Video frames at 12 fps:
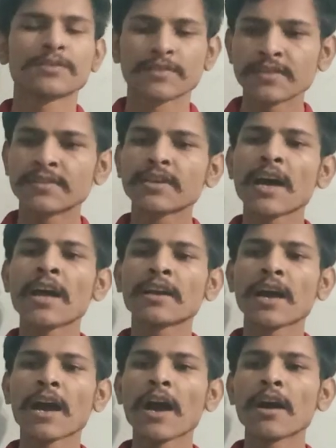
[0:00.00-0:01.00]
संस्कार
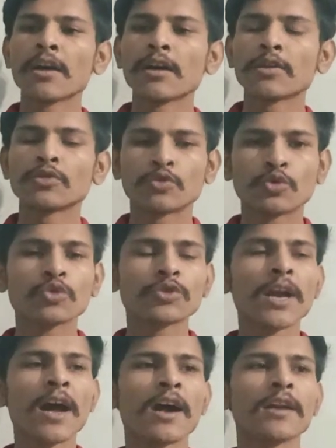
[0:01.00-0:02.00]
का
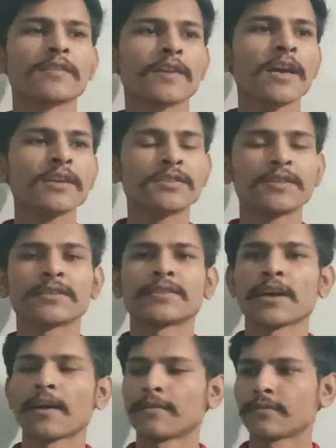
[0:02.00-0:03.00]
दूसरा अर्थ है
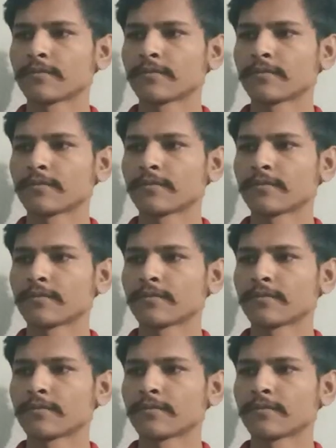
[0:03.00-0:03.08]
शिक्षा